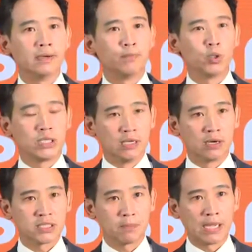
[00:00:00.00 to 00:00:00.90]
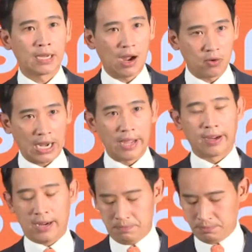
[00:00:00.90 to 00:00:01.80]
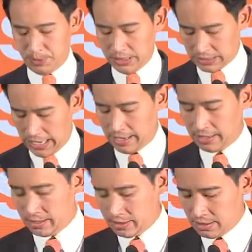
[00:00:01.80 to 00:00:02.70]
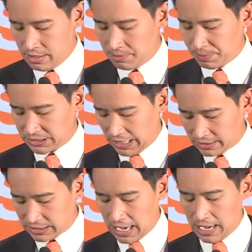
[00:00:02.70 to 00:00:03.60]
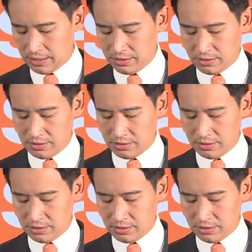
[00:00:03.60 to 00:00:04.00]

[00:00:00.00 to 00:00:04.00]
พูดถึงก็จะมีก้าวไกลครับเพื่อไทยประชาชาติ